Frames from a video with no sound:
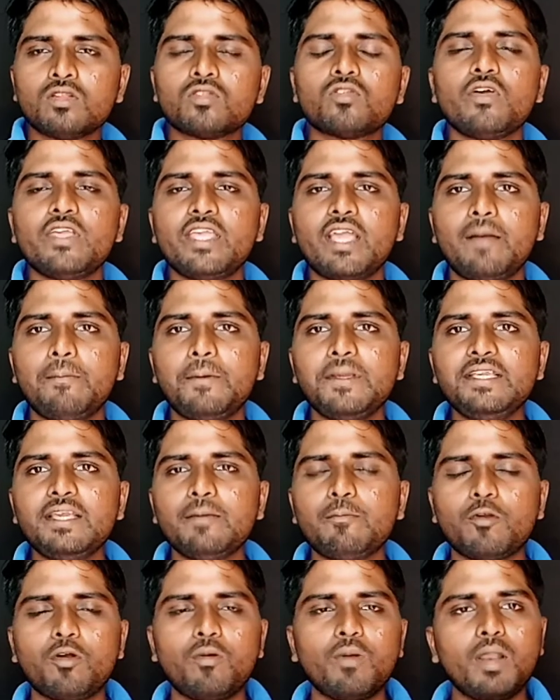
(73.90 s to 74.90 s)
तो यहाँ पे ये
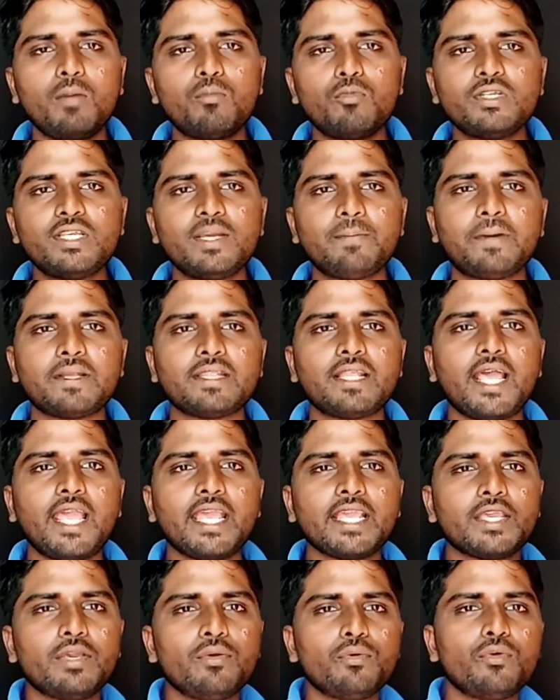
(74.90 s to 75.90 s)
प्रॉब्लम मुझे पता
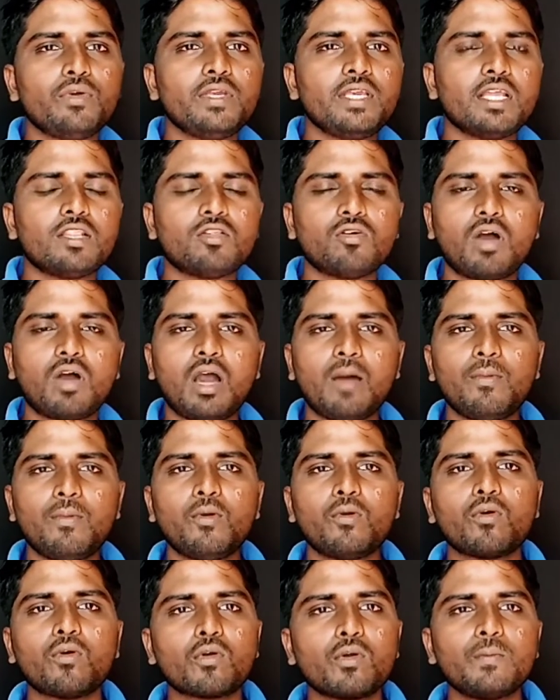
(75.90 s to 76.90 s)
है क्यों हुई है तो आप
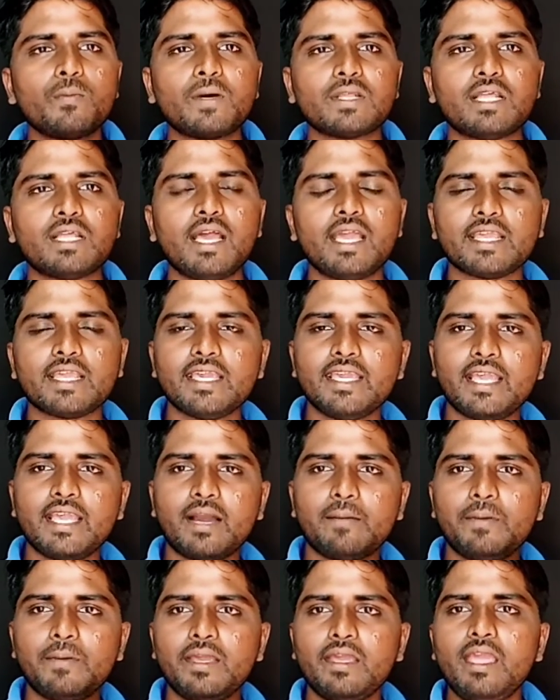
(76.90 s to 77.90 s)
लोगों को भी पता है कि
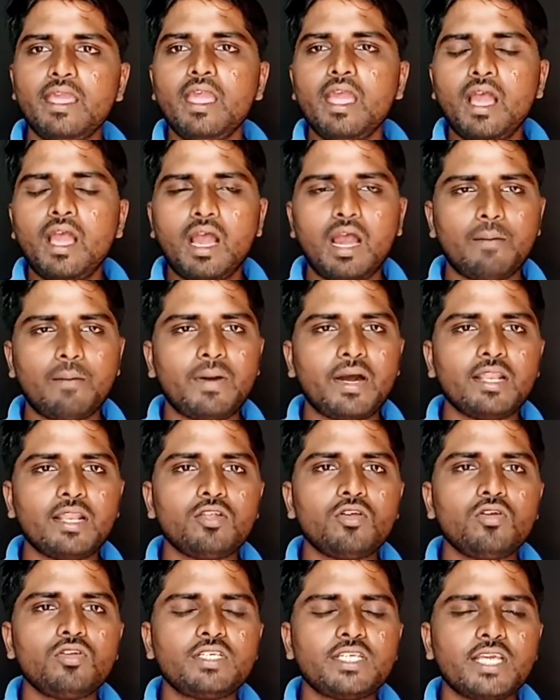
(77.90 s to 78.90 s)
यहाँ पे हमारे
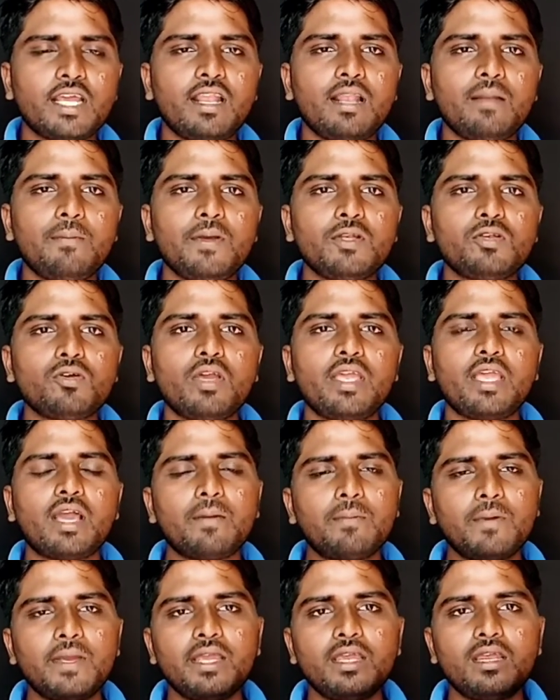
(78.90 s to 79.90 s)
जो चैनल पे जो है यहाँ
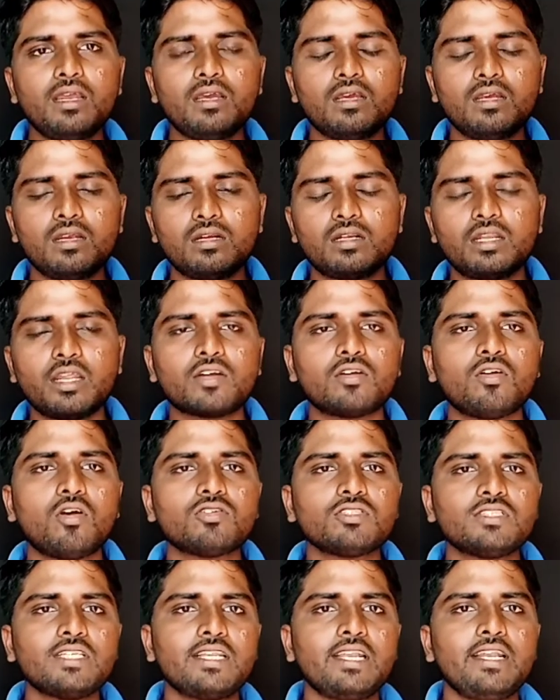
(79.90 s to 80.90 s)
पे
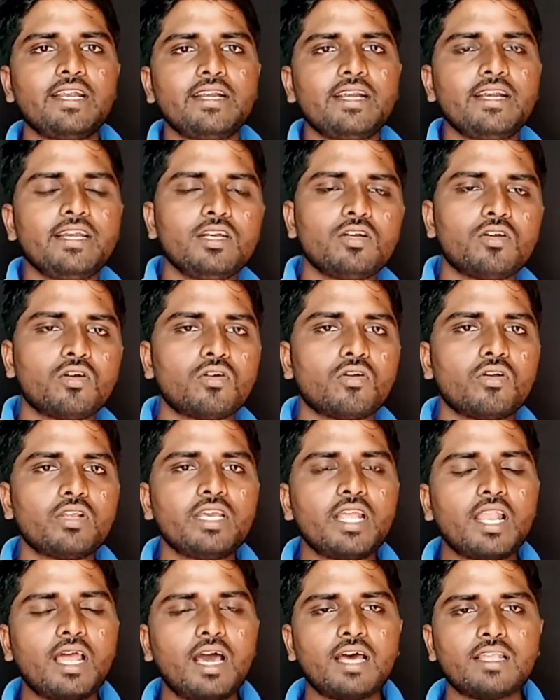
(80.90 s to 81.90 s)
टिकटॉक से रिलेटेड ही
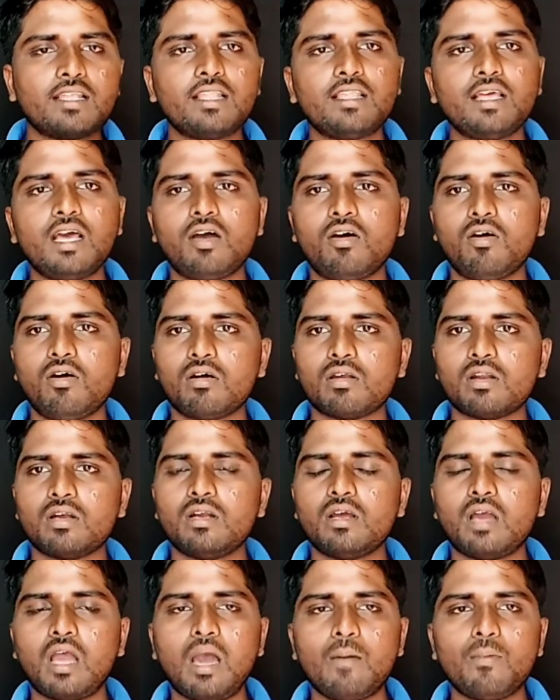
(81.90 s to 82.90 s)
ट्यूटोरियल आता था और
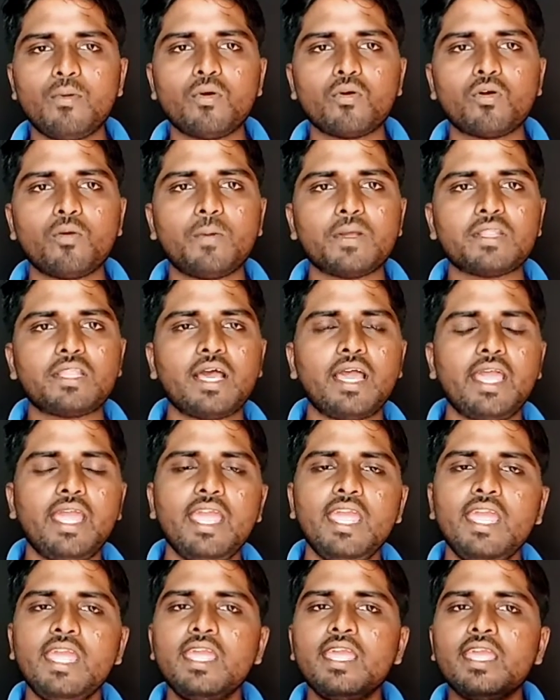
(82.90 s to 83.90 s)
आप लोगों को पता है
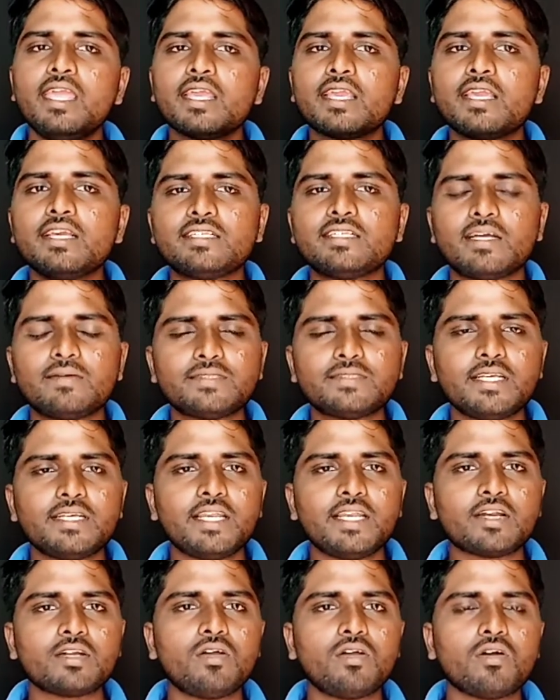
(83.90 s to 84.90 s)
कि जब से
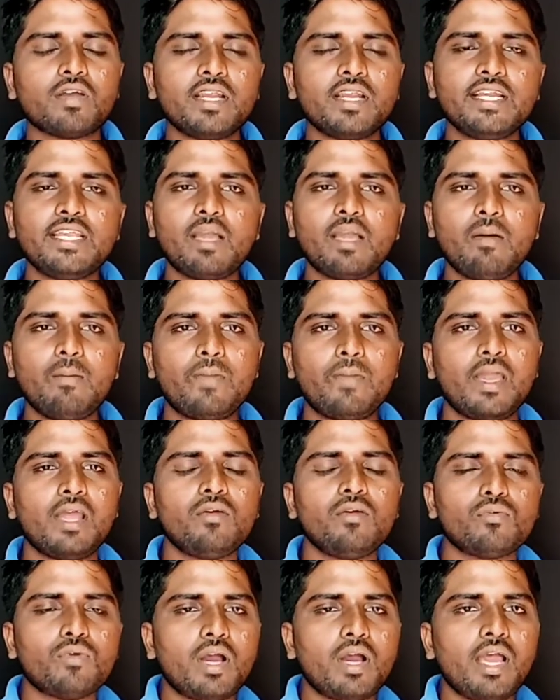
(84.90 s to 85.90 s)
टिकटॉक इंडिया में बैन
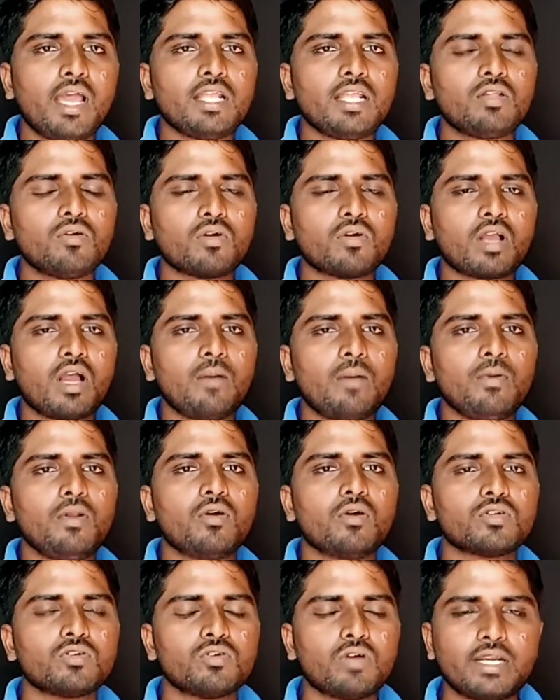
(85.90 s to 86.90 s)
हुआ है तो काफ़ी
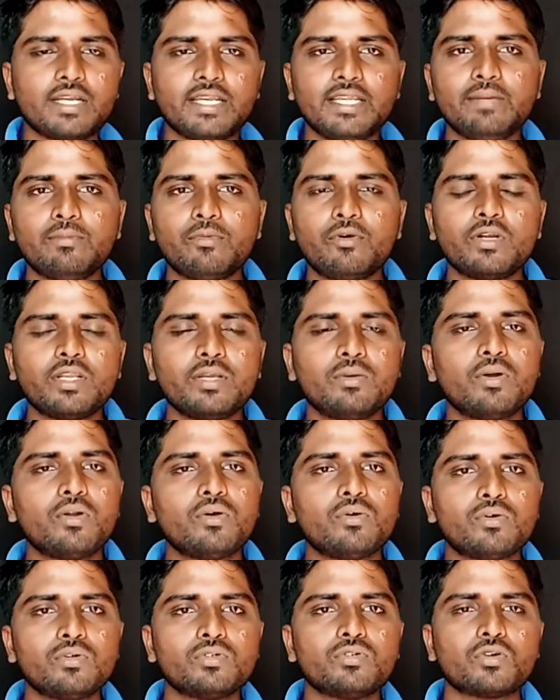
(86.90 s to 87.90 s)
लोग जो है
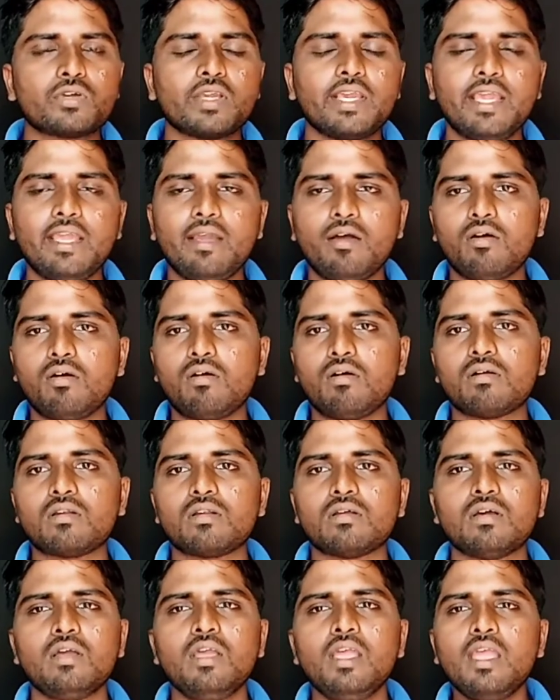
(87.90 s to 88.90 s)
डीमोटिवेट हो चुके हैं और
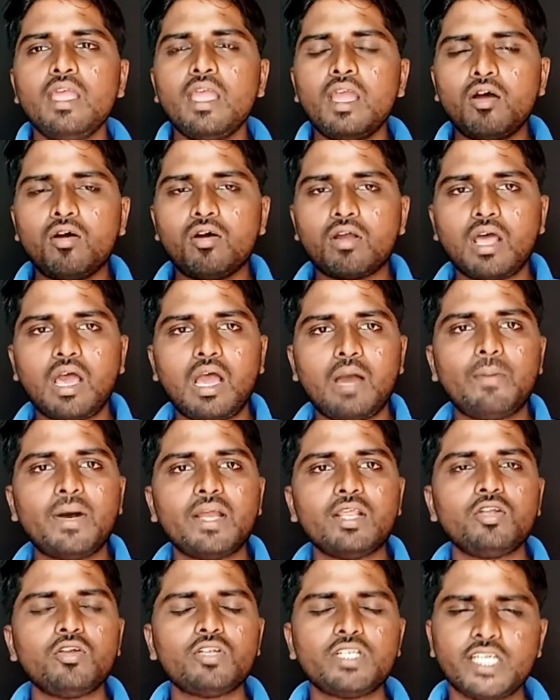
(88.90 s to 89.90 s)
और
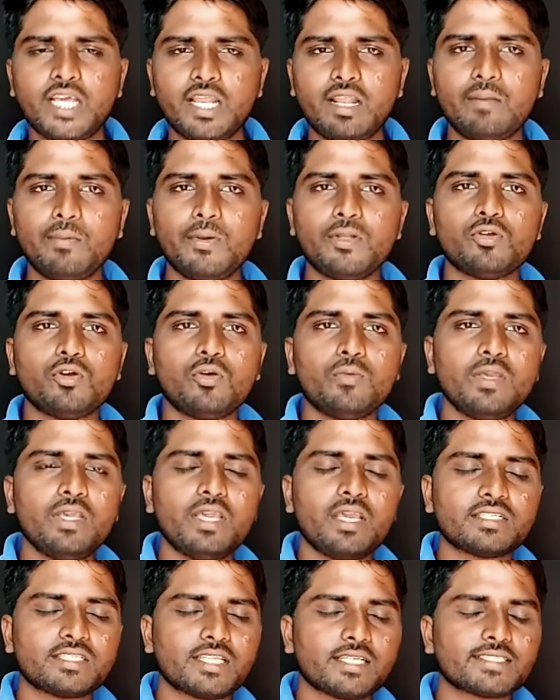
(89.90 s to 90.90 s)
हमारे जो चैनल पे जो भी
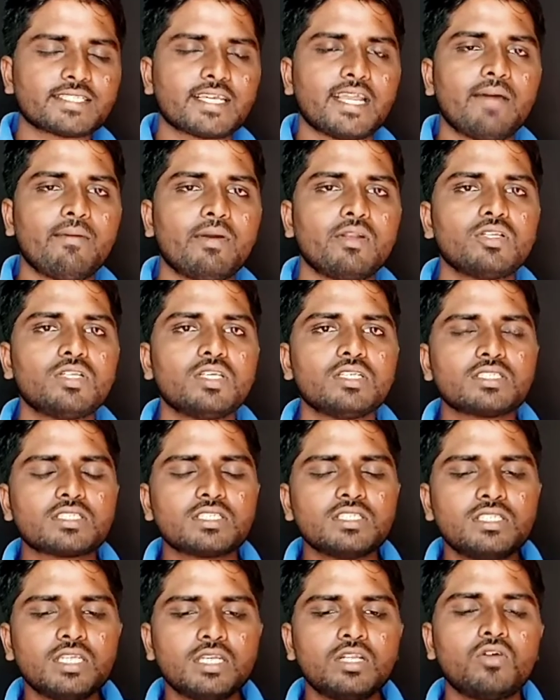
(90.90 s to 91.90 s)
सब्सक्राइबर जिस
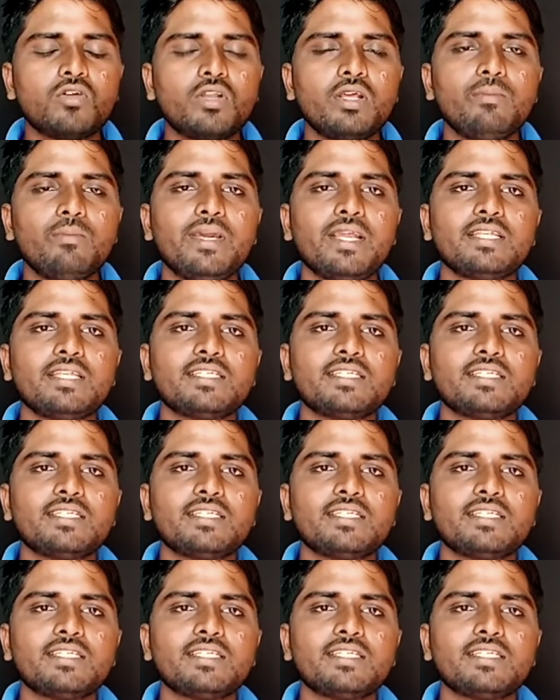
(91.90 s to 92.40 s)
जिन्होंने मेरे